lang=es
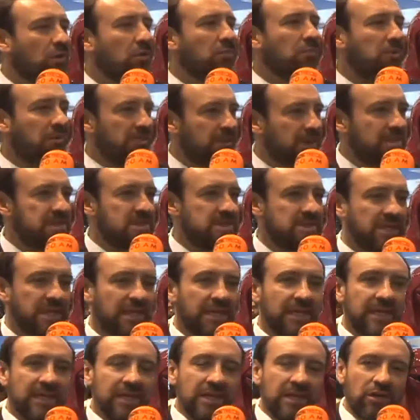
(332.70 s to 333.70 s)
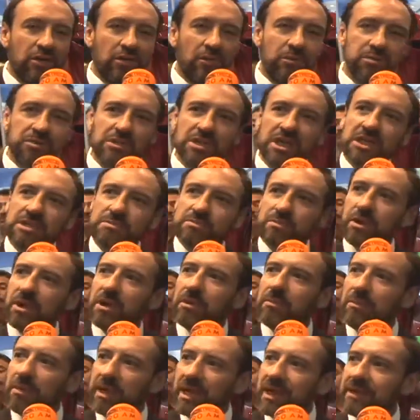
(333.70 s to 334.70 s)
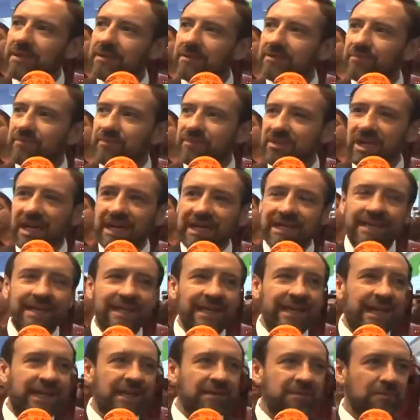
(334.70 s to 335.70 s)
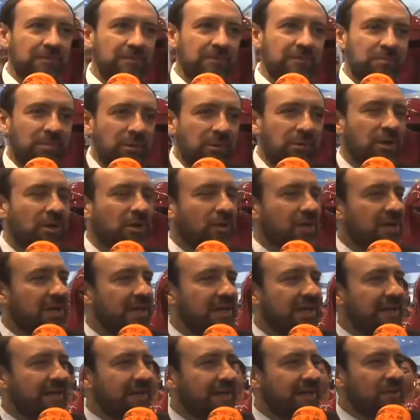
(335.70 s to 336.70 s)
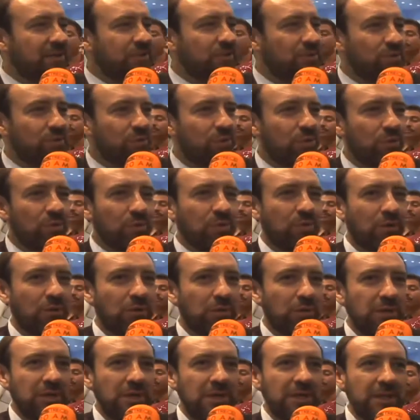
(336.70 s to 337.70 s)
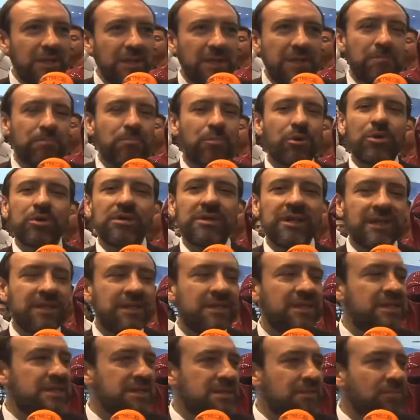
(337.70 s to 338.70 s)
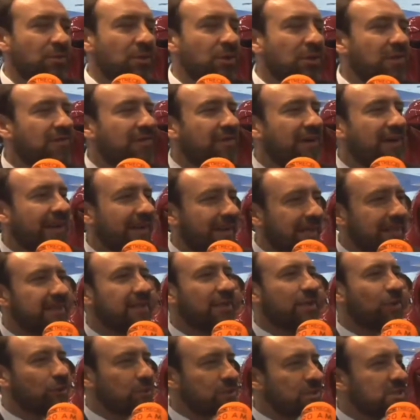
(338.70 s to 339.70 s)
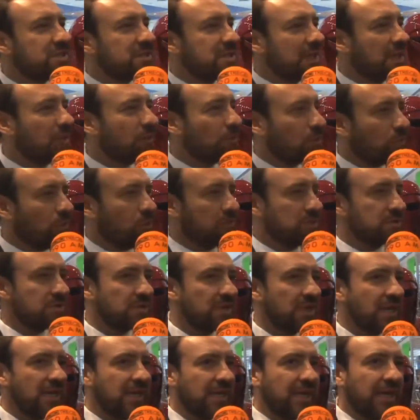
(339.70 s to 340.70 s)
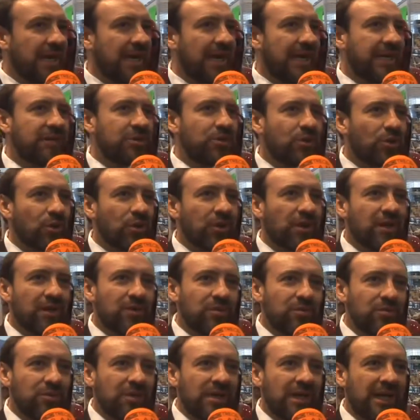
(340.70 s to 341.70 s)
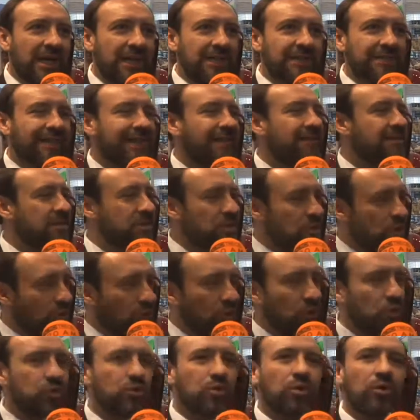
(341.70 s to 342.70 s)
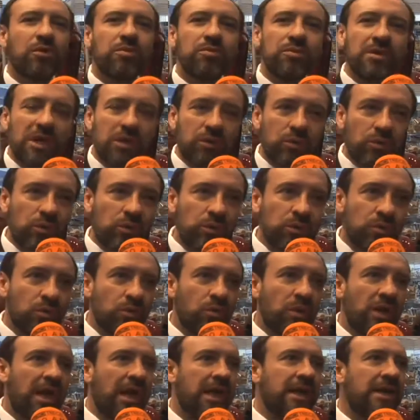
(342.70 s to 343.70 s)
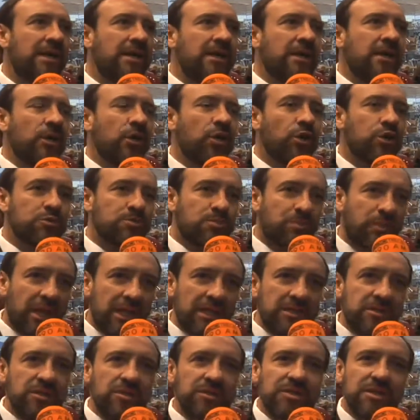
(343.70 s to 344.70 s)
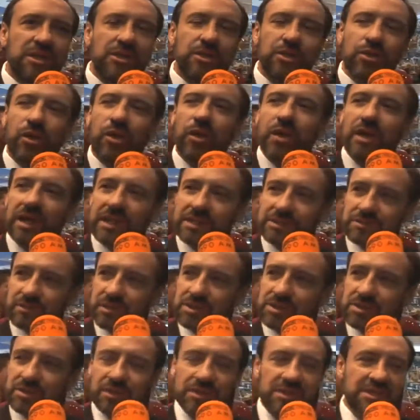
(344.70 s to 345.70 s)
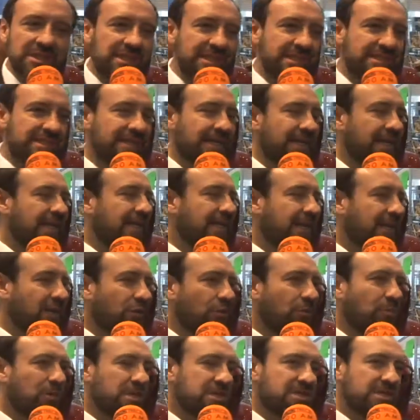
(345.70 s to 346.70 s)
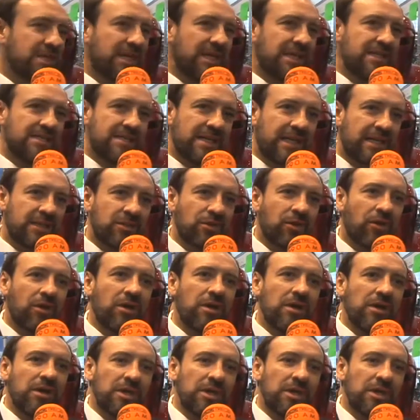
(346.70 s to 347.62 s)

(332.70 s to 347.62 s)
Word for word: convivencia. Como ustedes pueden ver, aquí hay, primero que nada, hay un grupo importantísimo de fanáticos de Star Wars. Hay toda una tradición, toda una cultura, los precios de todas las cuestiones que están aquí comercializando,